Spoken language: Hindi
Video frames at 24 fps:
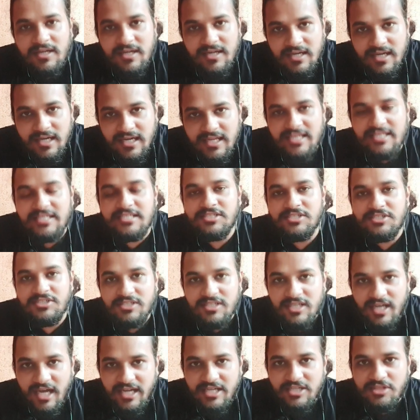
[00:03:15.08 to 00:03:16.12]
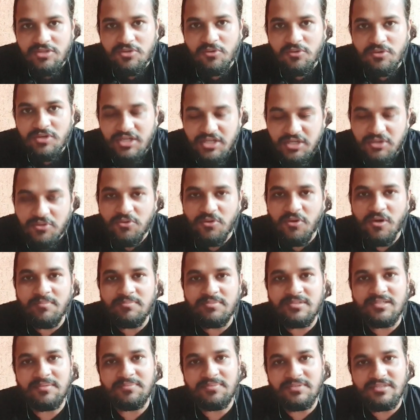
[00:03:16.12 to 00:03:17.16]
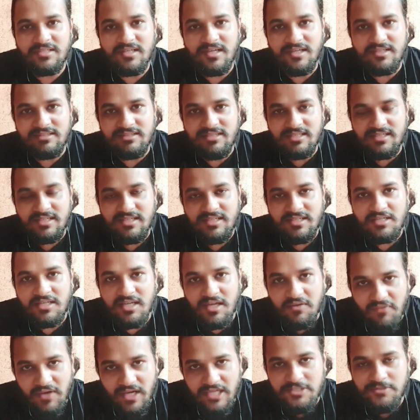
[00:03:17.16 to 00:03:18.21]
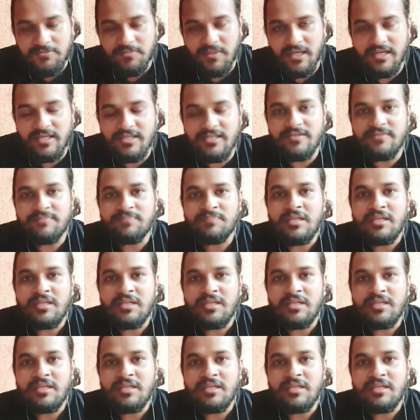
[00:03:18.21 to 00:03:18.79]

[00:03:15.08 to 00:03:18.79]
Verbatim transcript: गणेश गायतोंडे को हम सभी जानते हैं नवाज़ भाई